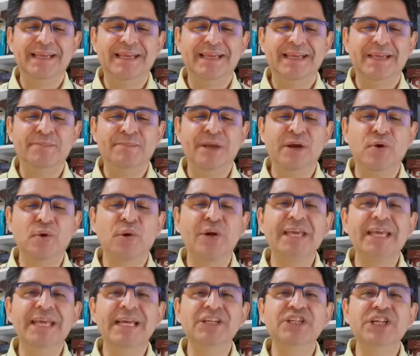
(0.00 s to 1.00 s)
E
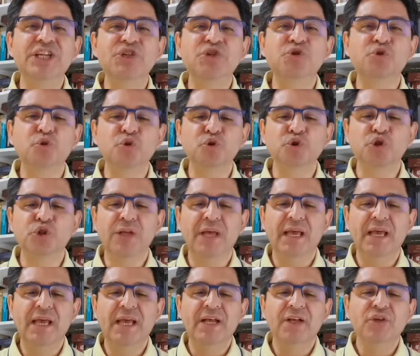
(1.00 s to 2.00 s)
percorria Jesus
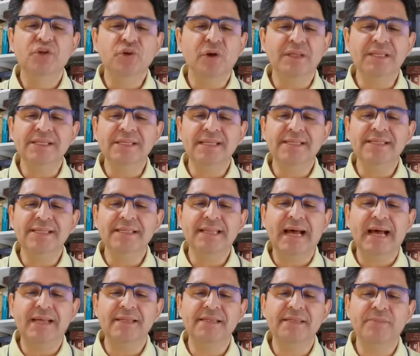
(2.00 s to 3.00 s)
todas as
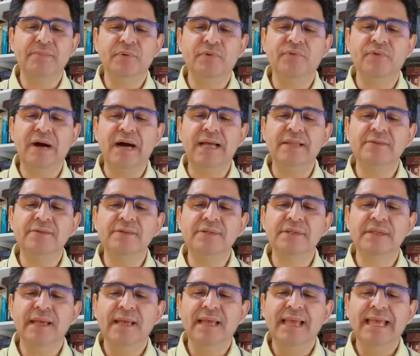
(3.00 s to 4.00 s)
cidades e
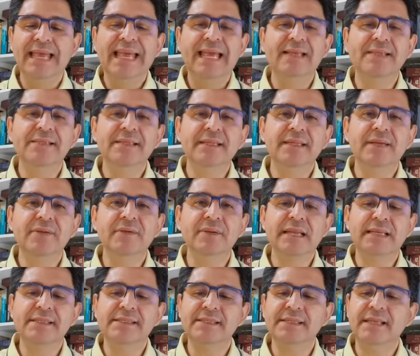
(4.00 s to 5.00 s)
povoados, ensinando
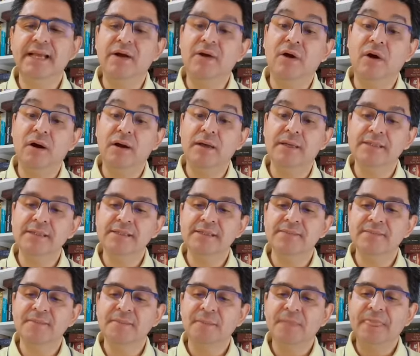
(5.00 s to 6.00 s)
nas sinagogas,
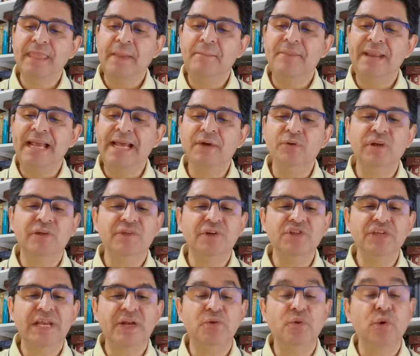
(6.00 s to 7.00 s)
pregando o
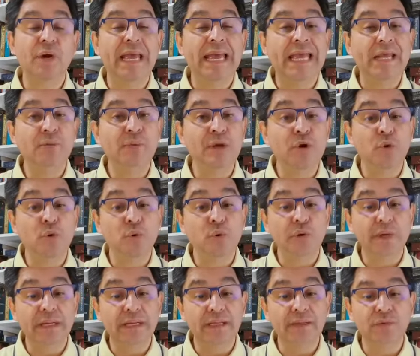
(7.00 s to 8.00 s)
evangelho do reino e
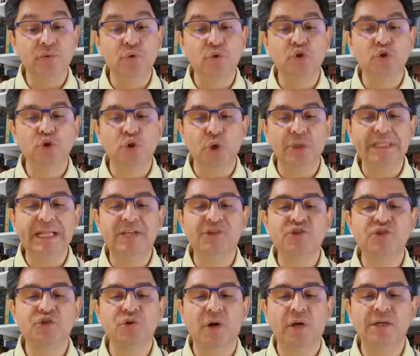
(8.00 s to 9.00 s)
curando toda a
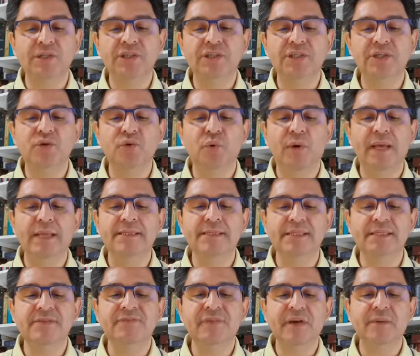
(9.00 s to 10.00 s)
sorte de
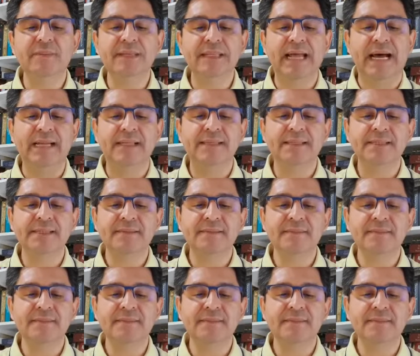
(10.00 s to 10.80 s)
doenças e enfermidades.